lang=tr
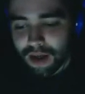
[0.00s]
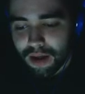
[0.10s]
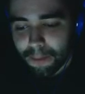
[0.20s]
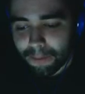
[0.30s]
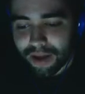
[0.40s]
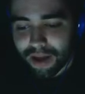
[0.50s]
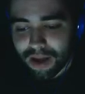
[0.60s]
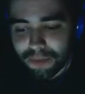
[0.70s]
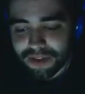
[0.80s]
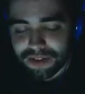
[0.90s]
bayağı bir
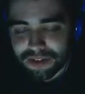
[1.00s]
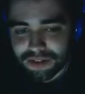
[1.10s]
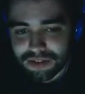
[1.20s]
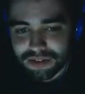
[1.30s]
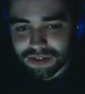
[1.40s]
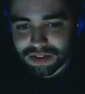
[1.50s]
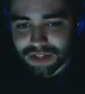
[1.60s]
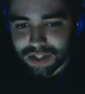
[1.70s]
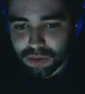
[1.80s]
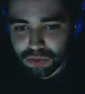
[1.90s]
e, şey
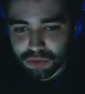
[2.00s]
oldu.